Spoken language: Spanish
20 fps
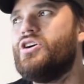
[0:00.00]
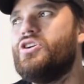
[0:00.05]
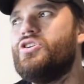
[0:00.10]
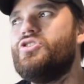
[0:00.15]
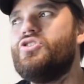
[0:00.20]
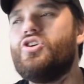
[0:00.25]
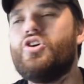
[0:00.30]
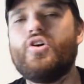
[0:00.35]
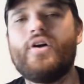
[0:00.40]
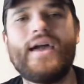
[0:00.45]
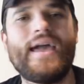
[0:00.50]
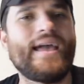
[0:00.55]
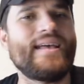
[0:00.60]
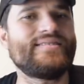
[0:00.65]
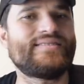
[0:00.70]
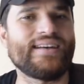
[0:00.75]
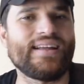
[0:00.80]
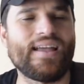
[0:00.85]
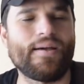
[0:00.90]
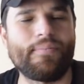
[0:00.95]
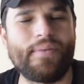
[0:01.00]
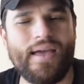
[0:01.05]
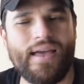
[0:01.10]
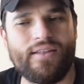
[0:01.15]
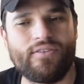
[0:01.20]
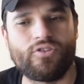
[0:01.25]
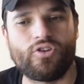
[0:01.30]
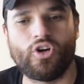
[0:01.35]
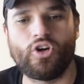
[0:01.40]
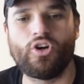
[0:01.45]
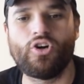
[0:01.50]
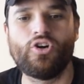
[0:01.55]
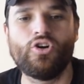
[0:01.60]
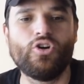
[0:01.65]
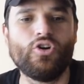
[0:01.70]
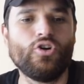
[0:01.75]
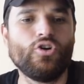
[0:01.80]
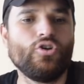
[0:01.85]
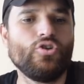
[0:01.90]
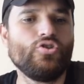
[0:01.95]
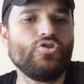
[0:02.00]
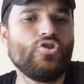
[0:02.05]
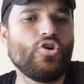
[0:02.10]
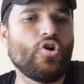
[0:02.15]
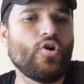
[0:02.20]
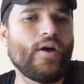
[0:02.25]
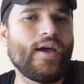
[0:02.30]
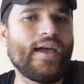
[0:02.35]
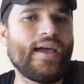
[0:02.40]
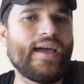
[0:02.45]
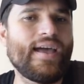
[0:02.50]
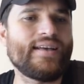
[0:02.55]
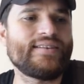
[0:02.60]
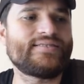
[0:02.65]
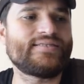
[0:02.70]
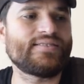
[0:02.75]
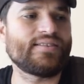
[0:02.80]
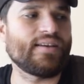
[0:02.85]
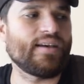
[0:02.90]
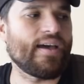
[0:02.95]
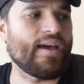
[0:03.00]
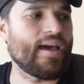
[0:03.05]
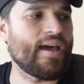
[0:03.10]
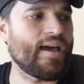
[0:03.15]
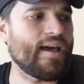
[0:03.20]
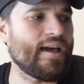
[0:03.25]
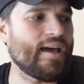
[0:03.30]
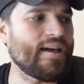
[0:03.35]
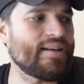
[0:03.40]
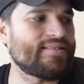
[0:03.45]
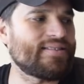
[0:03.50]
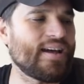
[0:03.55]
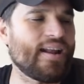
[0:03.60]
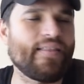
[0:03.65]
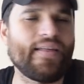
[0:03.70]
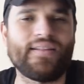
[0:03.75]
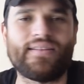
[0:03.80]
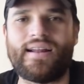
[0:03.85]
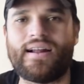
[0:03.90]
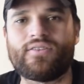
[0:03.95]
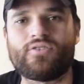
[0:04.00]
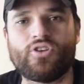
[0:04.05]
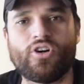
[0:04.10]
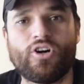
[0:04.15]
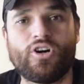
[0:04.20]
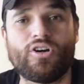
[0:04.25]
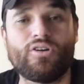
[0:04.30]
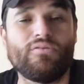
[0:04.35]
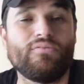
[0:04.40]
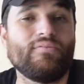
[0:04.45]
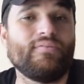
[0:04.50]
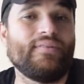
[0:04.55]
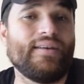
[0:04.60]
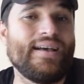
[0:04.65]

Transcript: no es ensañamiento, no es eh, ser detractor,